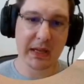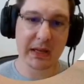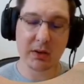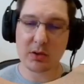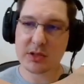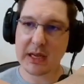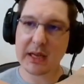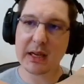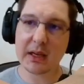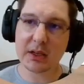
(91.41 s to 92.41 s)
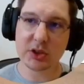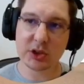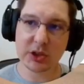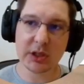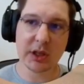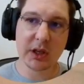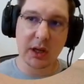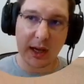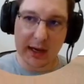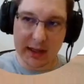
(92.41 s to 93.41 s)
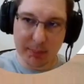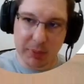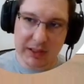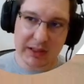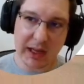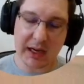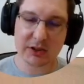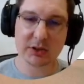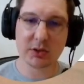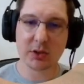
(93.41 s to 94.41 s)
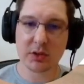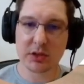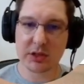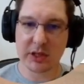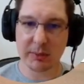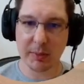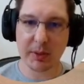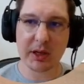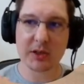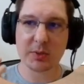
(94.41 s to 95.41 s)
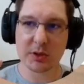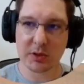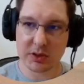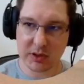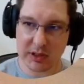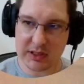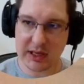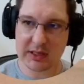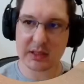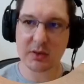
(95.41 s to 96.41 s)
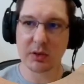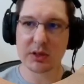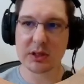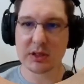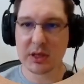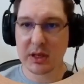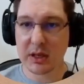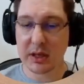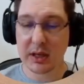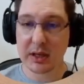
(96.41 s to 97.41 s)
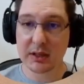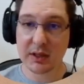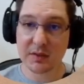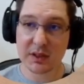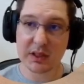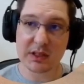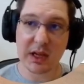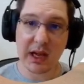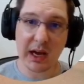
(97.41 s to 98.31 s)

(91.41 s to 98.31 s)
ele consegue garantir aquela blindagem do teu sistema para que as pessoas não acessem coisas é, indevidas.